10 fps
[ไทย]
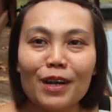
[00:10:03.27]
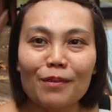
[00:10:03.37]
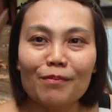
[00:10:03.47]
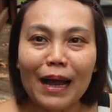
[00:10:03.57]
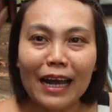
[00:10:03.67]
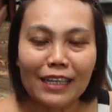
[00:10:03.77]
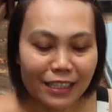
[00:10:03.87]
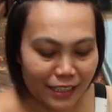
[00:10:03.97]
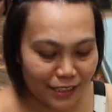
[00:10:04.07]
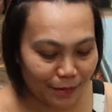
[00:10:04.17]
พรึมมาเลย
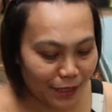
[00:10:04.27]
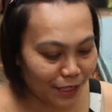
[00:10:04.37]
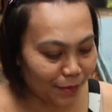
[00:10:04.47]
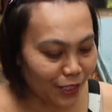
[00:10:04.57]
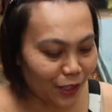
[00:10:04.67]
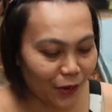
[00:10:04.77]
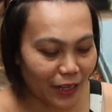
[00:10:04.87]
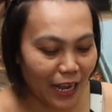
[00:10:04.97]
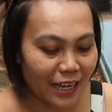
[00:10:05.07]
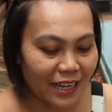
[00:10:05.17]
อย่าเพิ่งอย่าเพิ่งตก
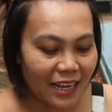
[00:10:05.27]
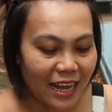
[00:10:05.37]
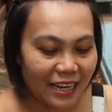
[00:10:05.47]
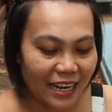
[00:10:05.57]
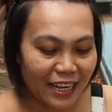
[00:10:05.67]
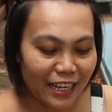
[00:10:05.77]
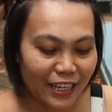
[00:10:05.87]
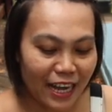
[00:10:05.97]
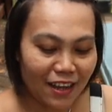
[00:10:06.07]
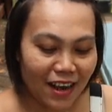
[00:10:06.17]
นะนี่อันนี้ก็
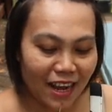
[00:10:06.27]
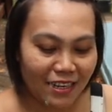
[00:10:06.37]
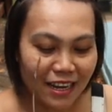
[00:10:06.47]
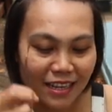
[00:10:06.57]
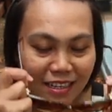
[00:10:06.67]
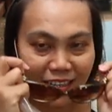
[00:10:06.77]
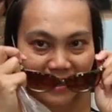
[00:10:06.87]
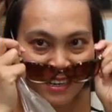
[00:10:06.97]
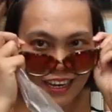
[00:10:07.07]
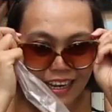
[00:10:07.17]
น่ารักนะ
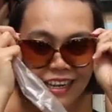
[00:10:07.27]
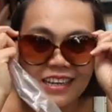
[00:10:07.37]
นี่